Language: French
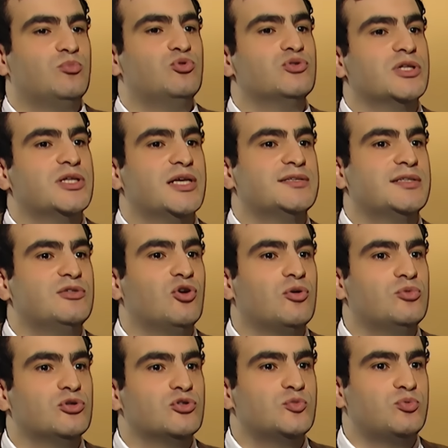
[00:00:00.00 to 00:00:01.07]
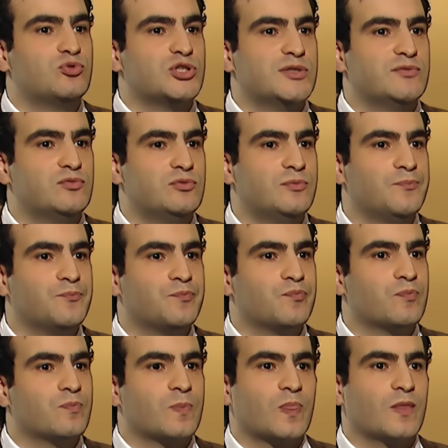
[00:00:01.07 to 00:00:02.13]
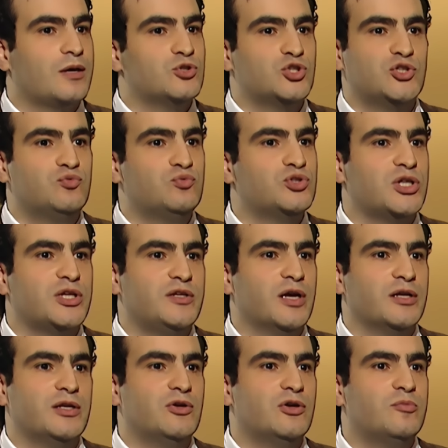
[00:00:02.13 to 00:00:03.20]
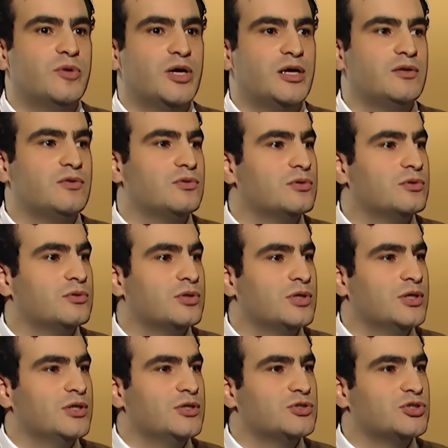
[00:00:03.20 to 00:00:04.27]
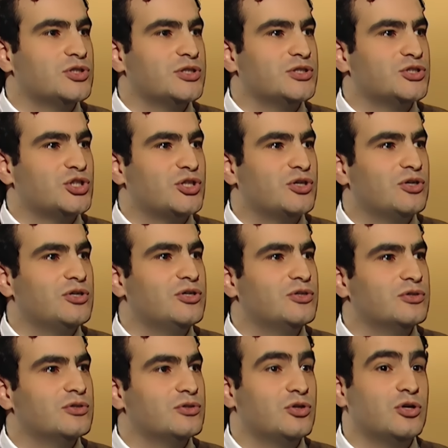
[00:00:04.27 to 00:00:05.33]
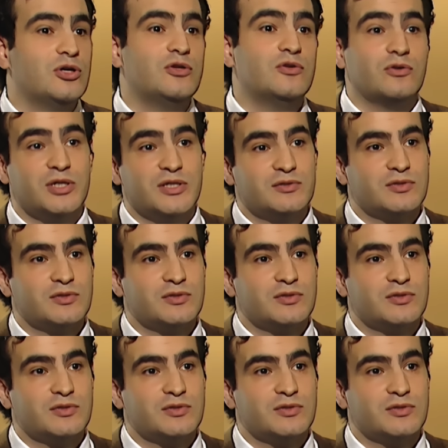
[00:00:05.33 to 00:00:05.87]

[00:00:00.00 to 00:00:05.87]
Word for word: besoin de cassettes d'ambiance pour chez vous, j'ai tout, j'ai les derniers Goldman, j'ai Gold, Gold, les